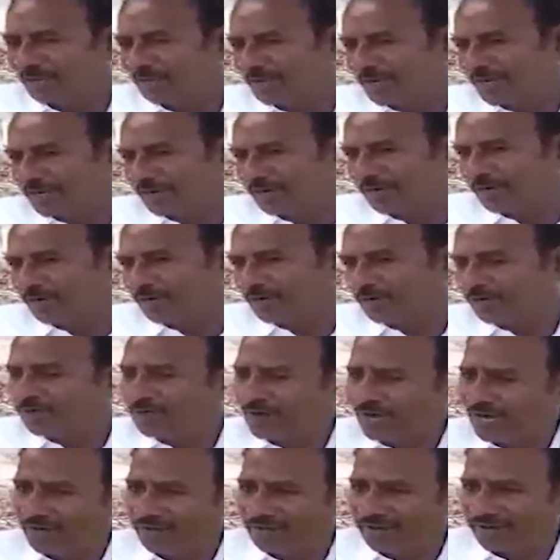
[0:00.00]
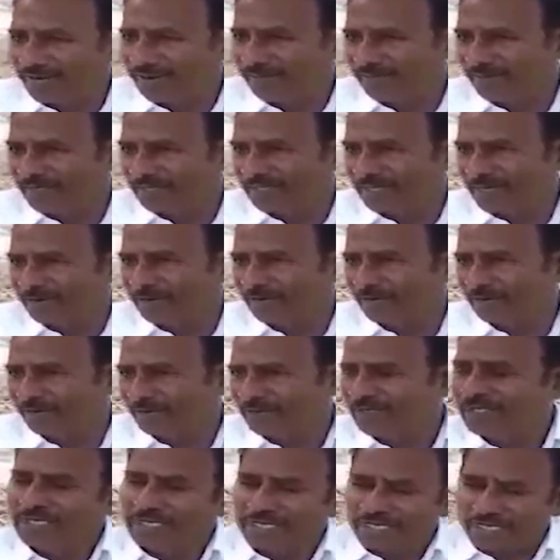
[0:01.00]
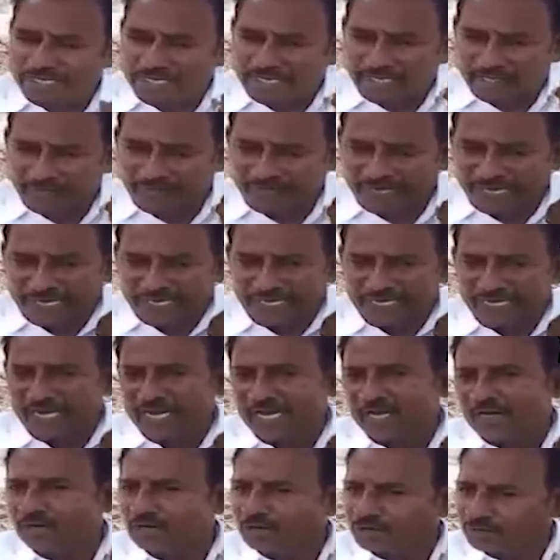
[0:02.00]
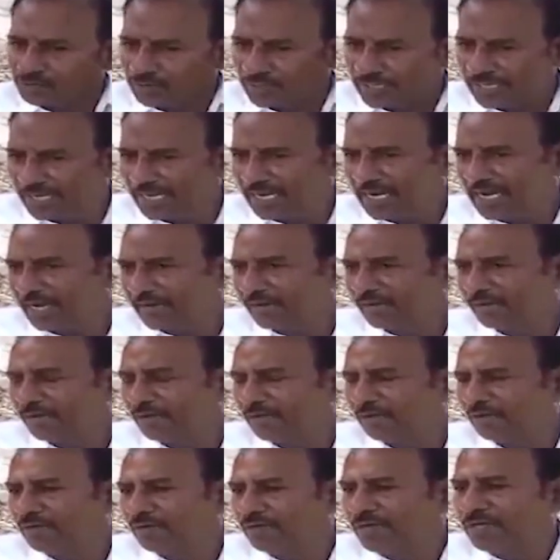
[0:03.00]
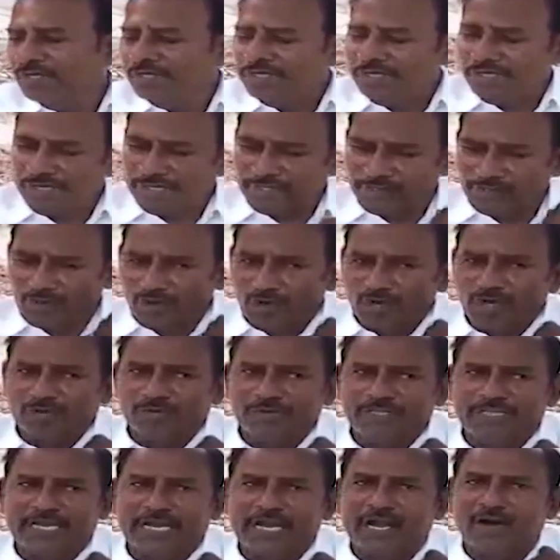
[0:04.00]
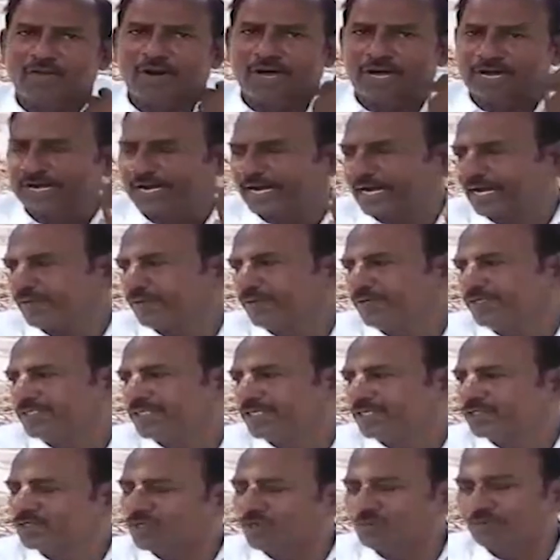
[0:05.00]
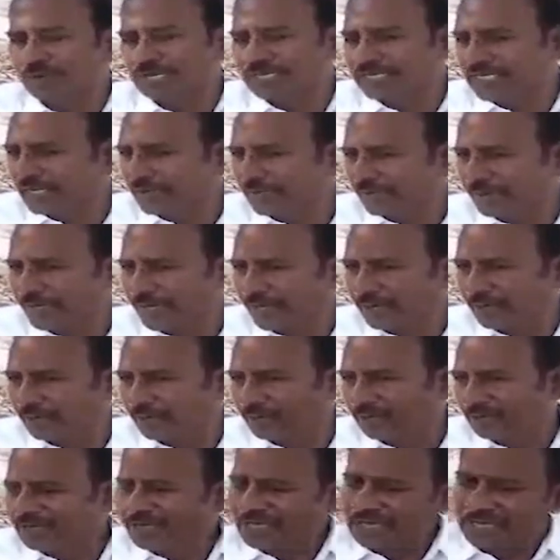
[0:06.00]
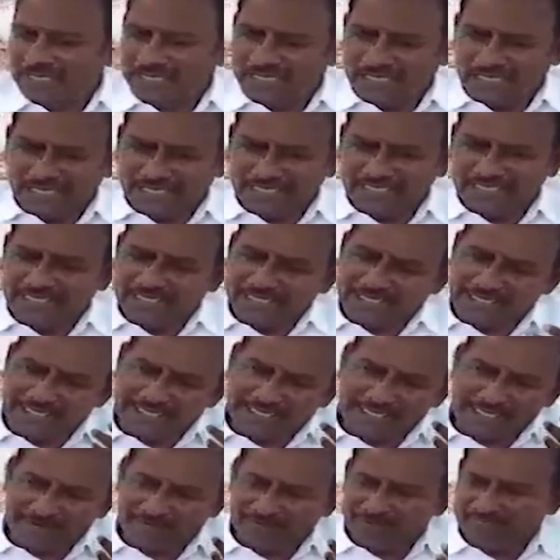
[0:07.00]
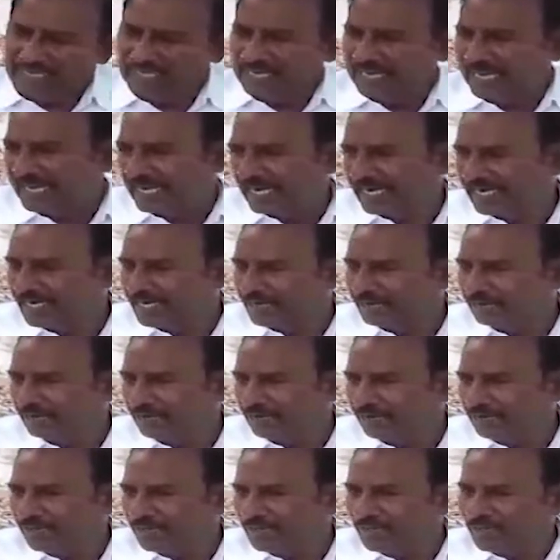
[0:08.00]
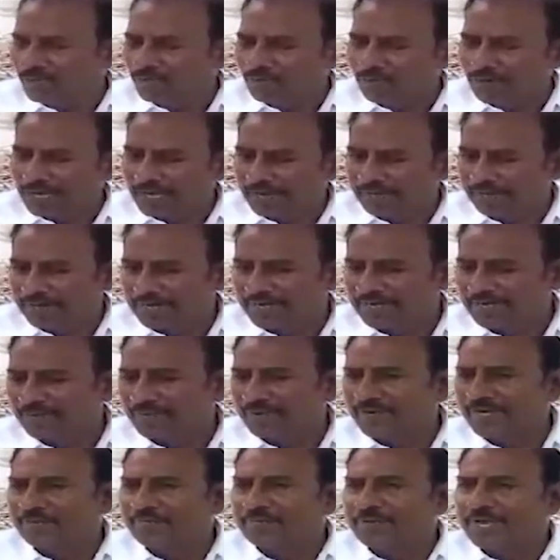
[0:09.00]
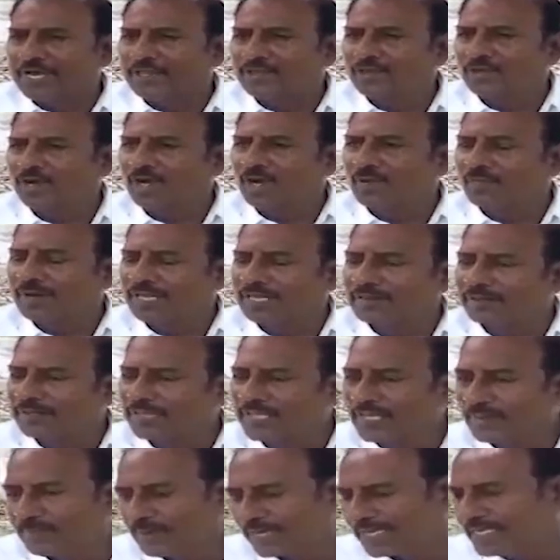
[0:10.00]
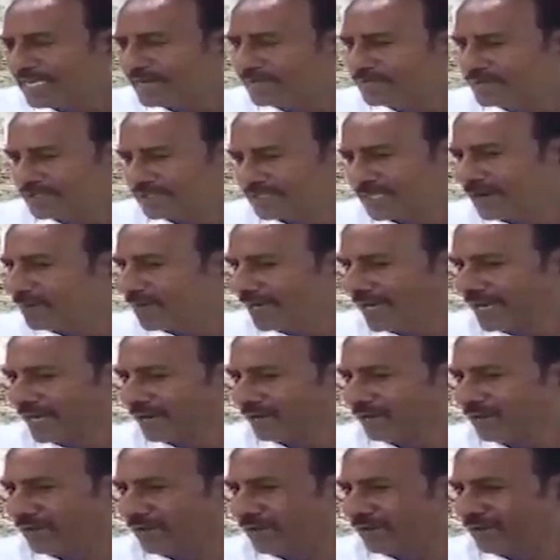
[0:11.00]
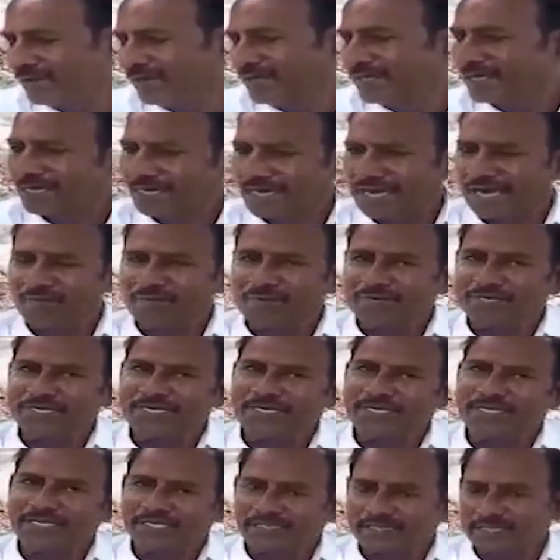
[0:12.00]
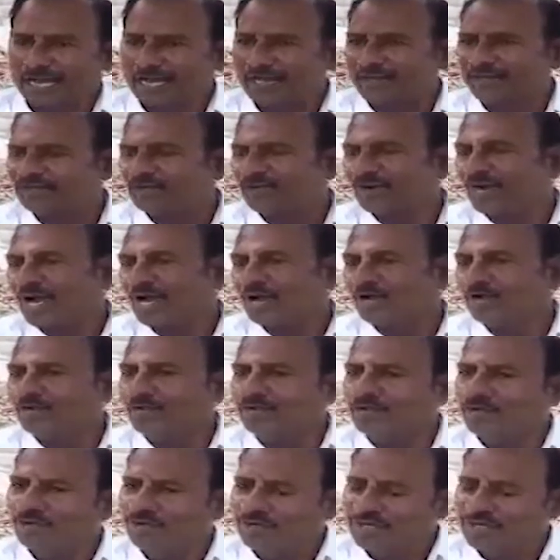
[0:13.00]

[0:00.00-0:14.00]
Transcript: వదిలిపెట్టను వాళ్ళు వెంటపడతాను నేను నయంగానో స్వయంగానో ఏదో ఒక విధంగా వాళ్ళని రిక్వెస్ట్ చేసుకొని పనిచేయమంటాను లేదంటే ఏ విధంగా అయినా నేను వాళ్ళని వెంటపడి పేదోళ్ళకు పది మందికి పని చేపిస్తాను మండలంలో కాబట్టి దాంతో నాకు